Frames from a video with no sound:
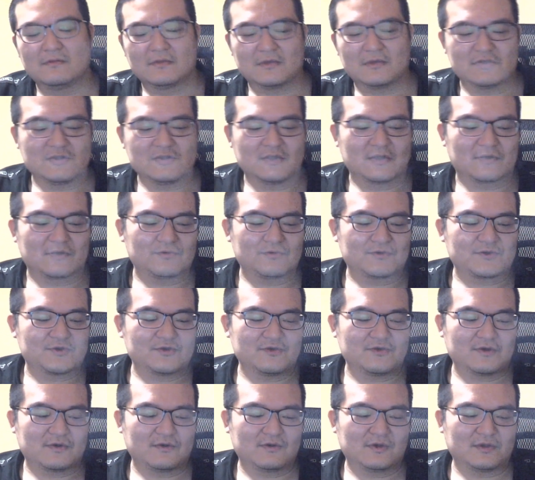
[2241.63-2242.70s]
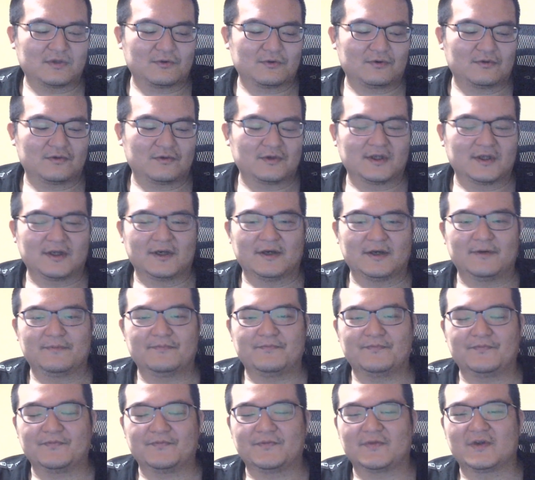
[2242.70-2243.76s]
じゃあ今週はこんなところで、
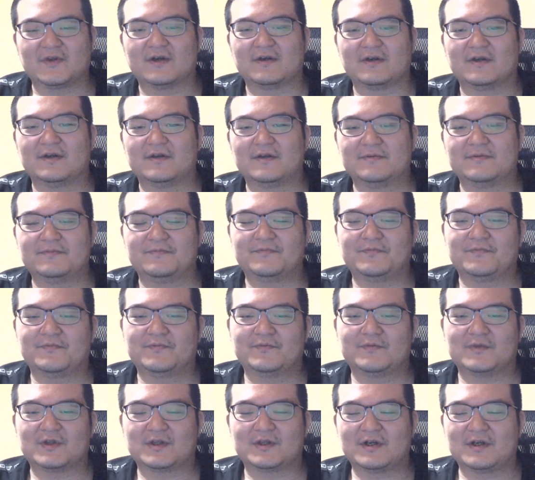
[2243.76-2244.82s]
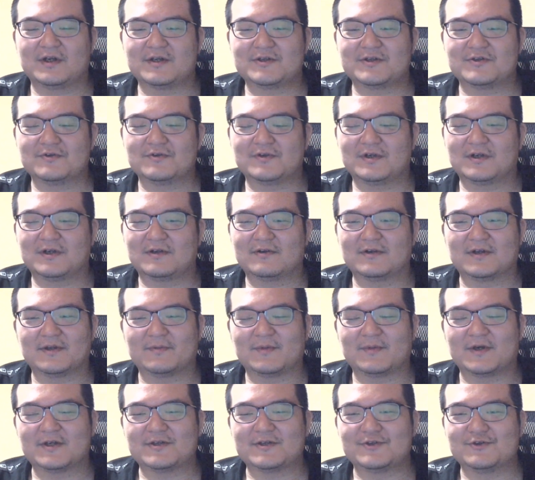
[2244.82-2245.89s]
はい。また来週からはね、
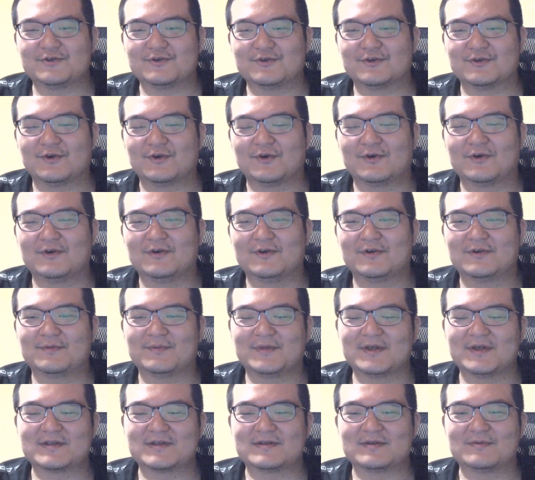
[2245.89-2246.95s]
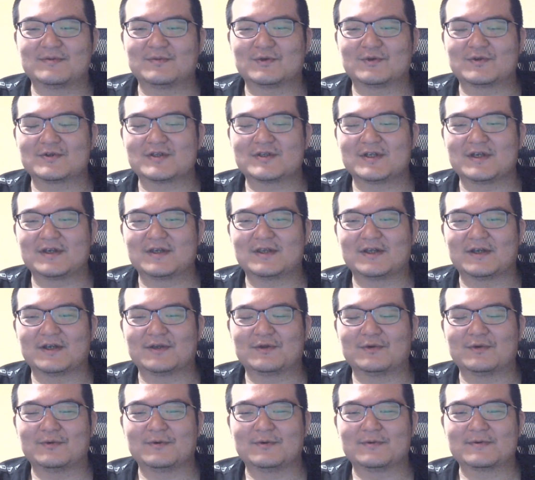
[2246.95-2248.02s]
毎週のペースに戻していきたい
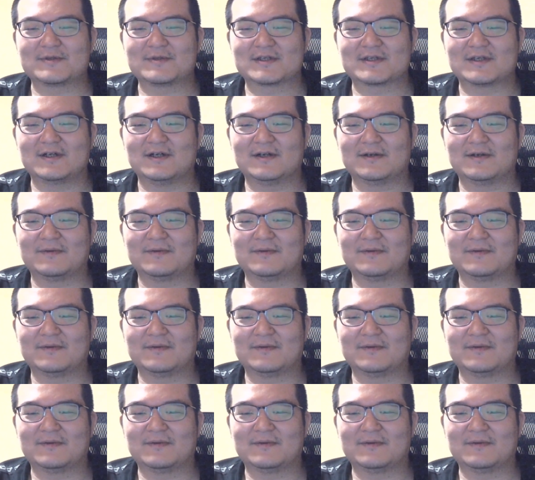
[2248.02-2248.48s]
と思いますが、